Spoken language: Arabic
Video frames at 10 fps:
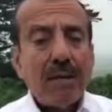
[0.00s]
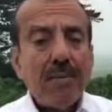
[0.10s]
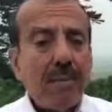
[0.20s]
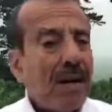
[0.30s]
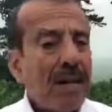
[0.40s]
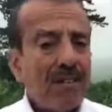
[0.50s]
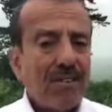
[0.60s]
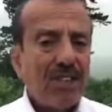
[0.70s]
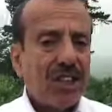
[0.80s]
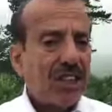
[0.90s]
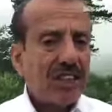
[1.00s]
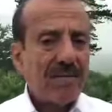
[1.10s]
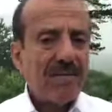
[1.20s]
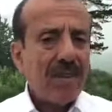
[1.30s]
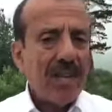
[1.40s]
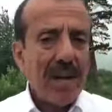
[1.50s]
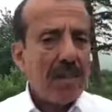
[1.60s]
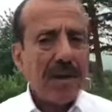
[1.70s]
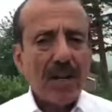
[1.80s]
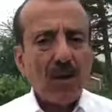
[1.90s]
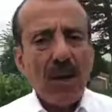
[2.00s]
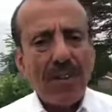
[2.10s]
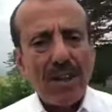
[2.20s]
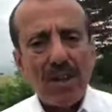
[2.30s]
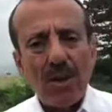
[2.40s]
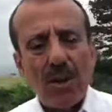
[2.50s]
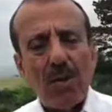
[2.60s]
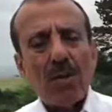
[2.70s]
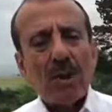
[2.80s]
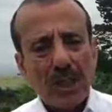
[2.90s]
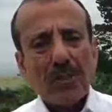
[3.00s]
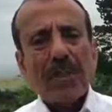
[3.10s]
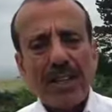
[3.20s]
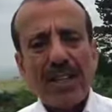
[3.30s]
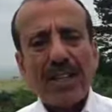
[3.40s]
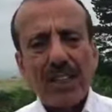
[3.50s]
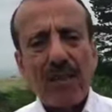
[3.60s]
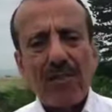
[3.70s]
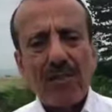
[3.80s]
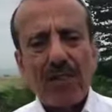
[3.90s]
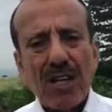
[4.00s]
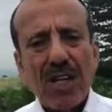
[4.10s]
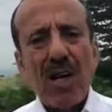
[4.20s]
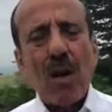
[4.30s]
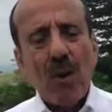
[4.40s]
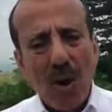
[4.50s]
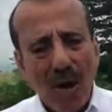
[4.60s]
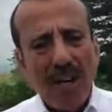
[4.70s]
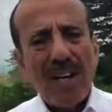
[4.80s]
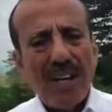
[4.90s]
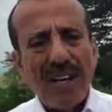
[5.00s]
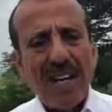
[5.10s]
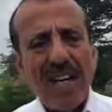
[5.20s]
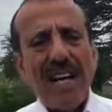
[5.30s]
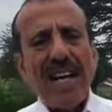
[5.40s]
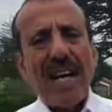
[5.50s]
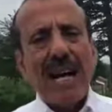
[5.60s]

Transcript: ريلهم مع الاسف الشديد حبيت اقول هذا اليوم ويجب ان نراجع انفسنا وعقلنا